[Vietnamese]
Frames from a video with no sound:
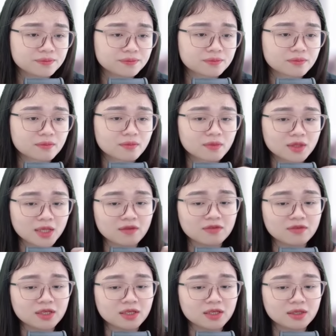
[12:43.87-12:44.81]
Tại
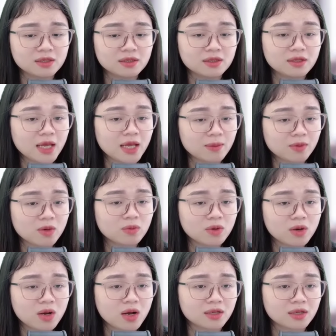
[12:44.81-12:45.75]
vì em không có hỏi
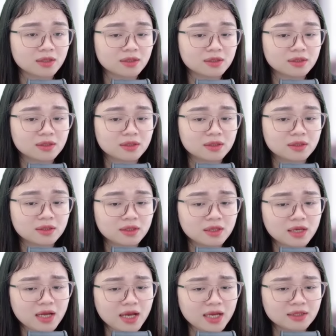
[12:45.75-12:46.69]

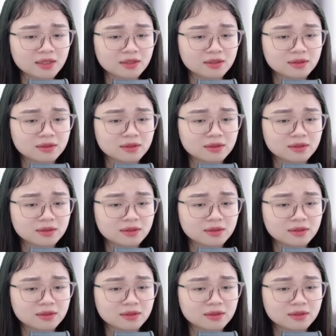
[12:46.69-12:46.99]
Anh